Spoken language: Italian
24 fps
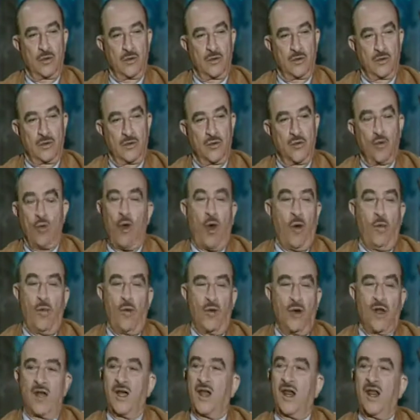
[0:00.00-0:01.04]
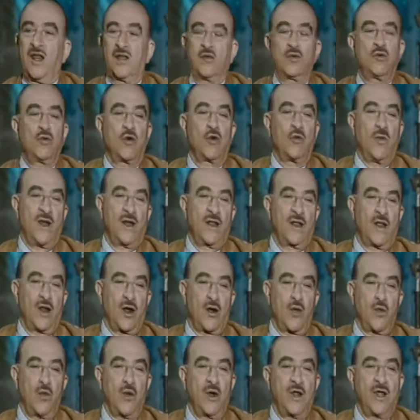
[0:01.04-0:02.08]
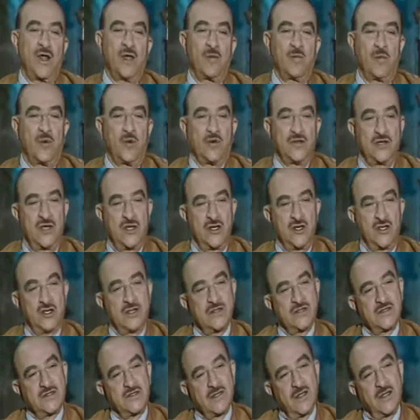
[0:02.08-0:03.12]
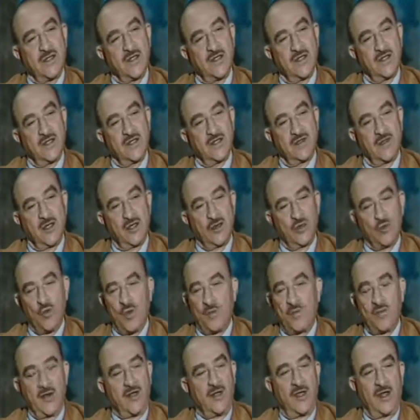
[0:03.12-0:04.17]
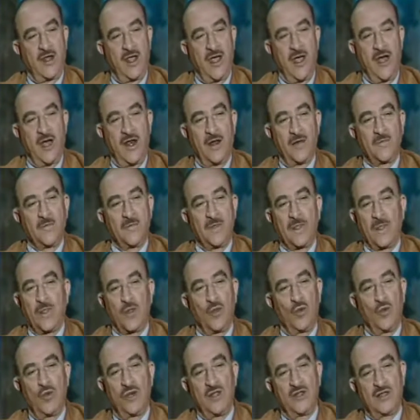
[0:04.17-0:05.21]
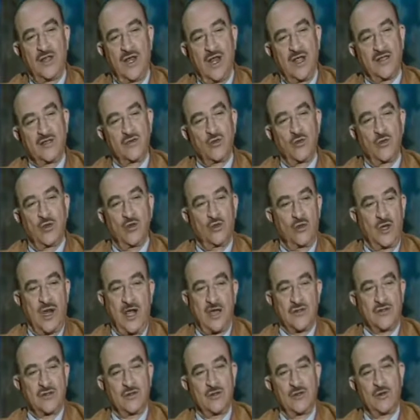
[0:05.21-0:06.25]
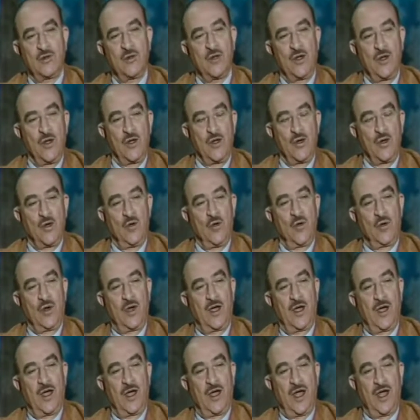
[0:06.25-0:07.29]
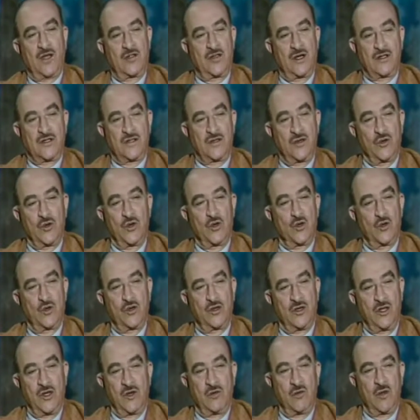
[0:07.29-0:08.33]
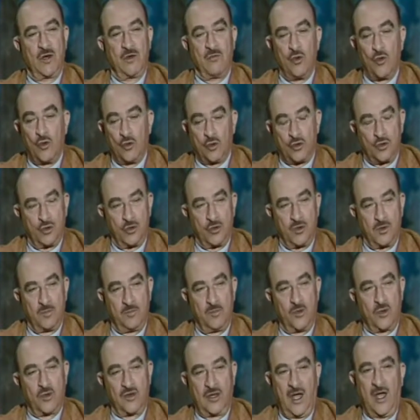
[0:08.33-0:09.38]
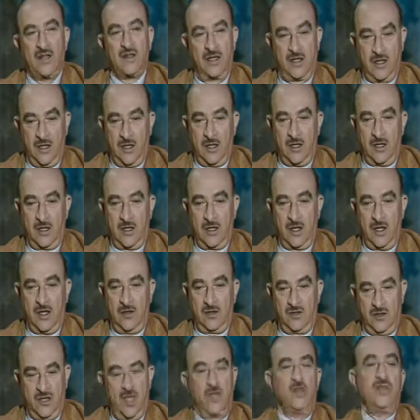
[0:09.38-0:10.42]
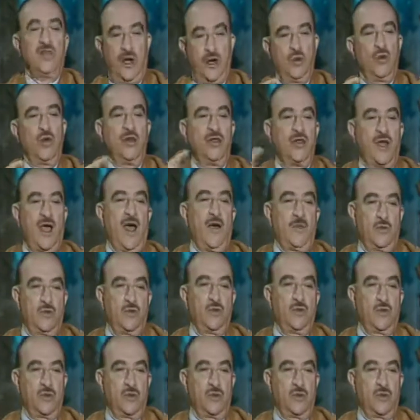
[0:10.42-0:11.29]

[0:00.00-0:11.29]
l'uomo, la creatura umana era unica e poi si è scissa nei due per creare un interesse, un contrasto, una attrazione continua molto importante che tende all'unità appunto.